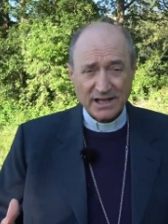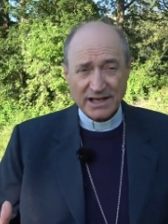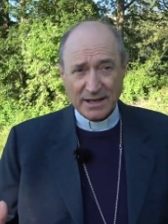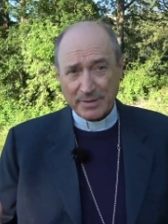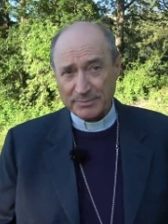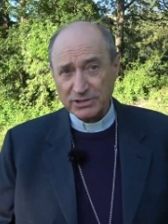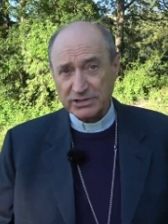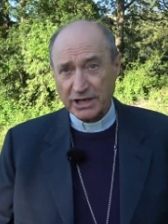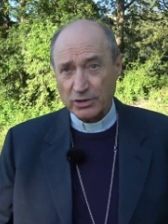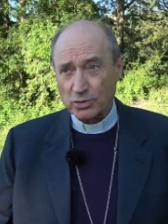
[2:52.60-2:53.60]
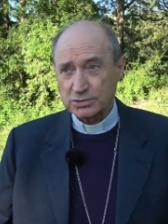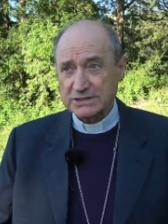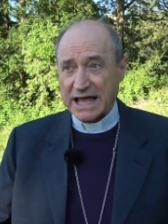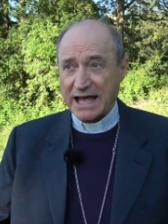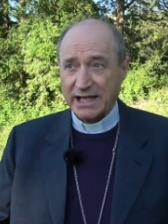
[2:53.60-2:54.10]
l'abbiamo
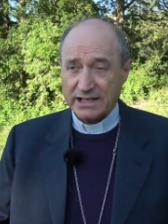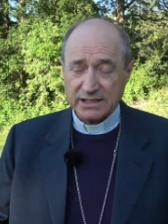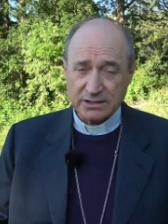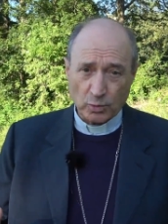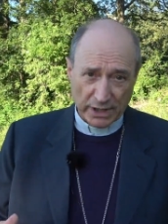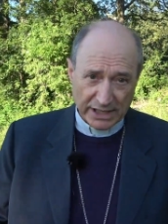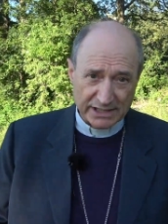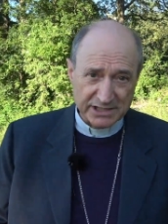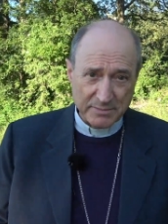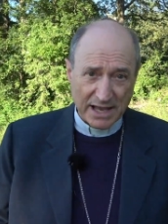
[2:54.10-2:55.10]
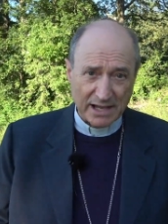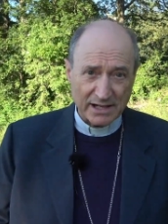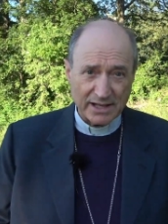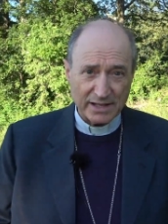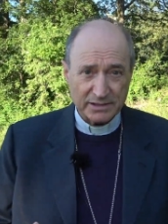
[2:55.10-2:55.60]
interrotta in Quaresima
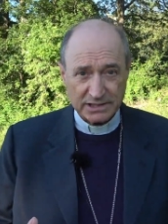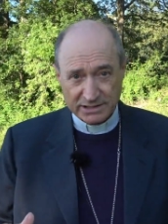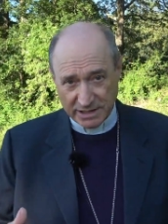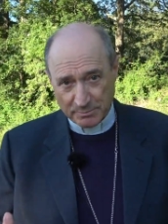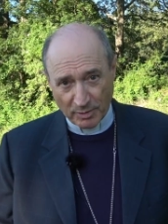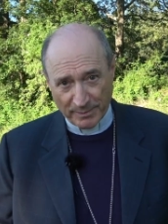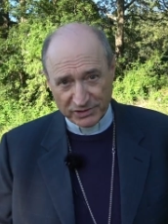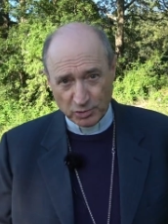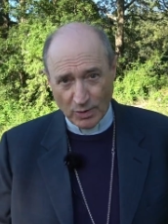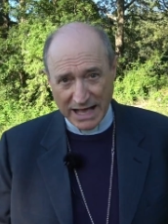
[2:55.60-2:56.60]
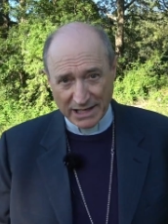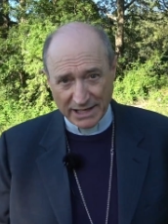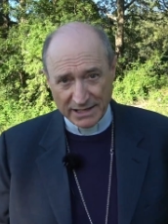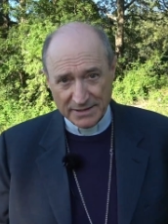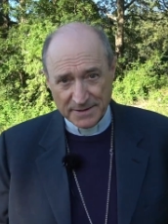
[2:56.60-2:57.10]
del tempo
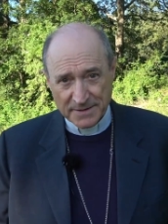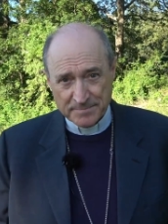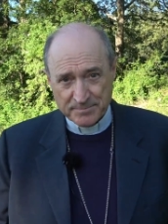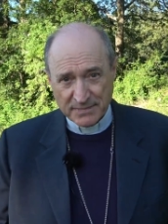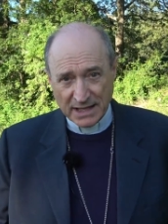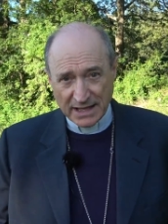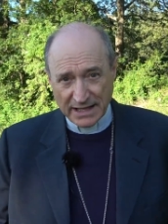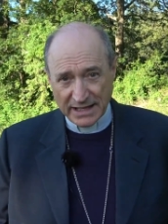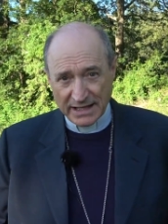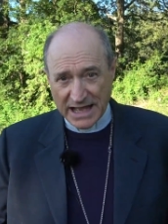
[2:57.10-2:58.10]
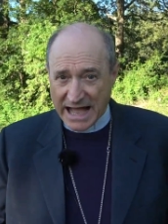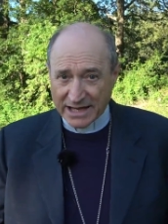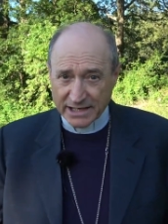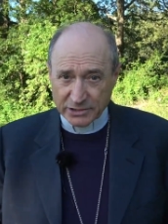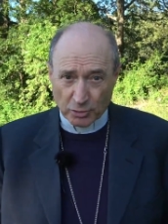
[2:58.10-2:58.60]
pasquale e
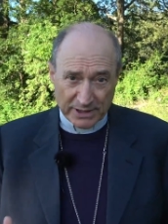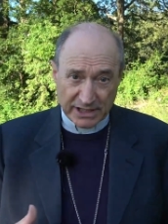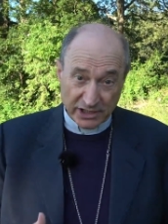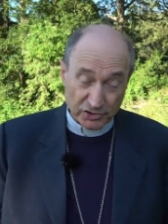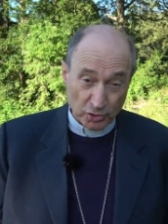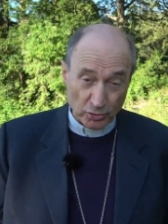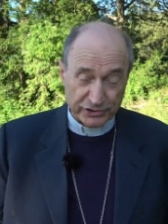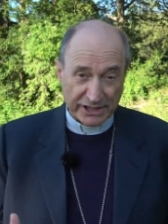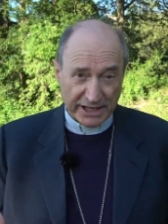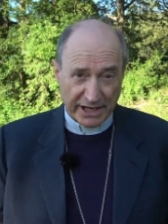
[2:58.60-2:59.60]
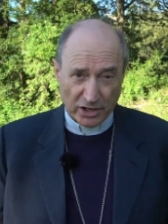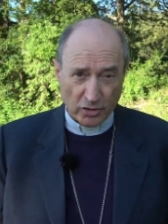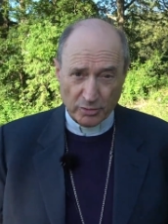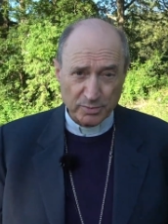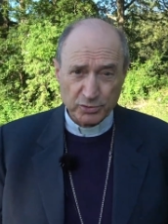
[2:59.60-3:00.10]
anche domenica scorsa, che era
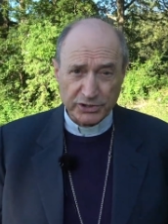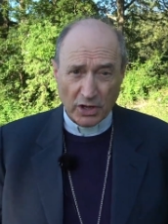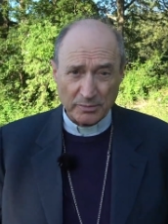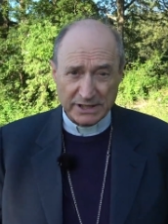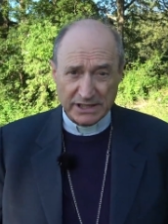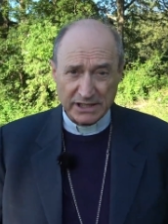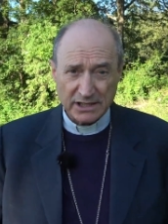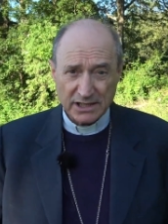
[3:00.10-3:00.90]
Corpus Domini,